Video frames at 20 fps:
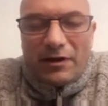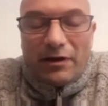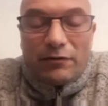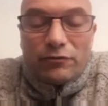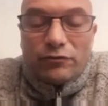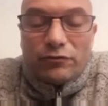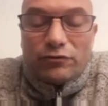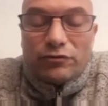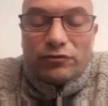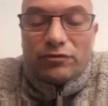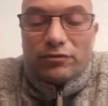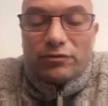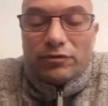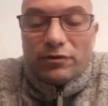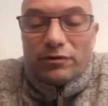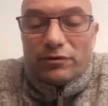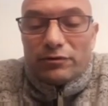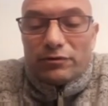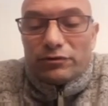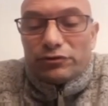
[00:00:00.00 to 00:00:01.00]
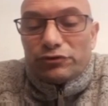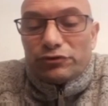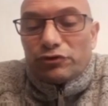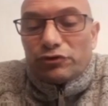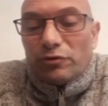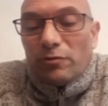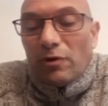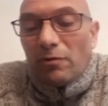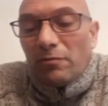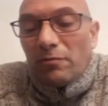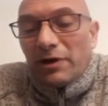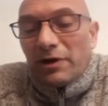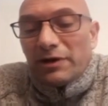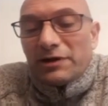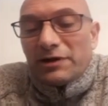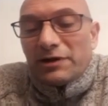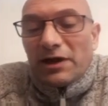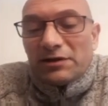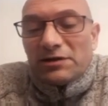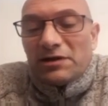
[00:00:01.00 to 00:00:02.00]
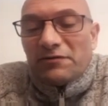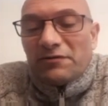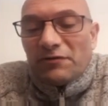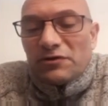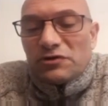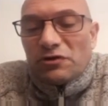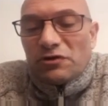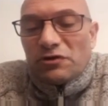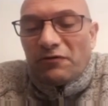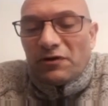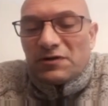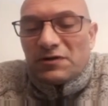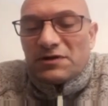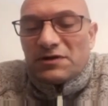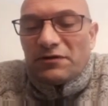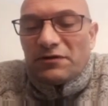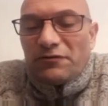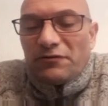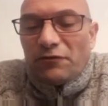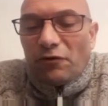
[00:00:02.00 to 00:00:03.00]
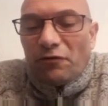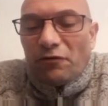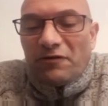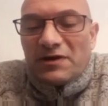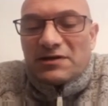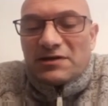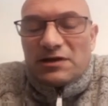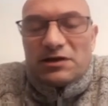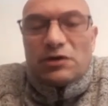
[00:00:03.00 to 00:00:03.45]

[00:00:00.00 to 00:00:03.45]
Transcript: où justement bah, les derniers défenseurs français feront face à